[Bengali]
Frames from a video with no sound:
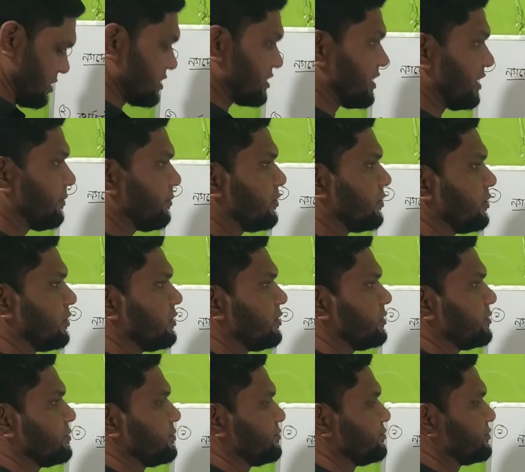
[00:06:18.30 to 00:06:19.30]
তারপর
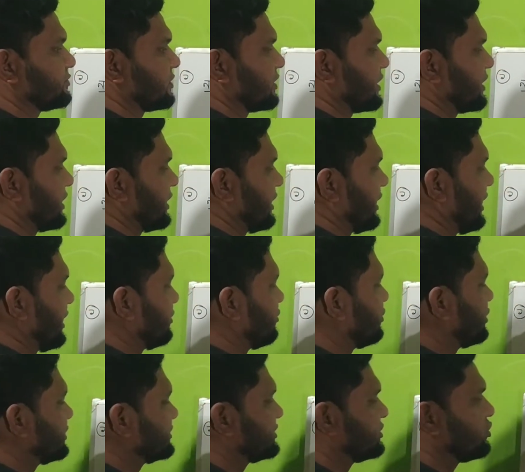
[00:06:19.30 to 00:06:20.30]
এখন
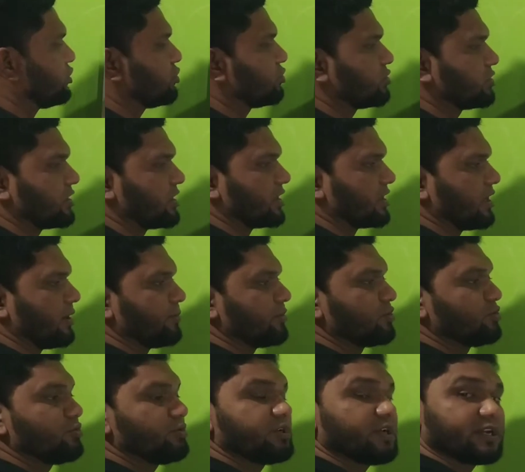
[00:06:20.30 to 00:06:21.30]
আছে নগদ টাকা আমি
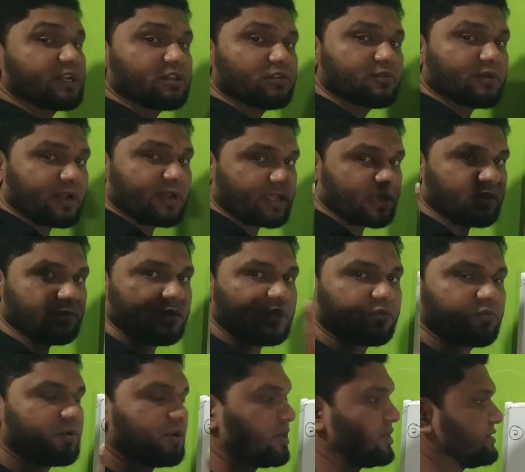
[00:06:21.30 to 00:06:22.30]
দুইটা কিন্তু আগেই বের
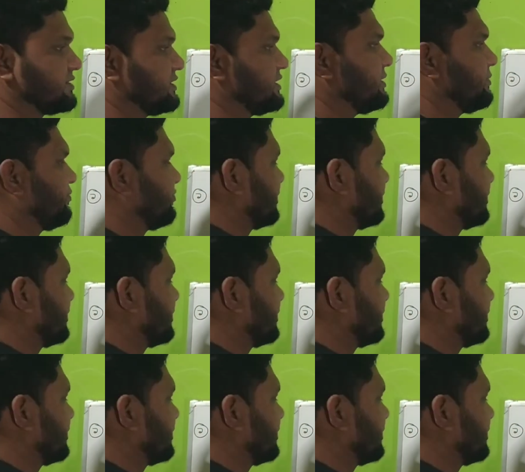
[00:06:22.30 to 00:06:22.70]
করে নিছি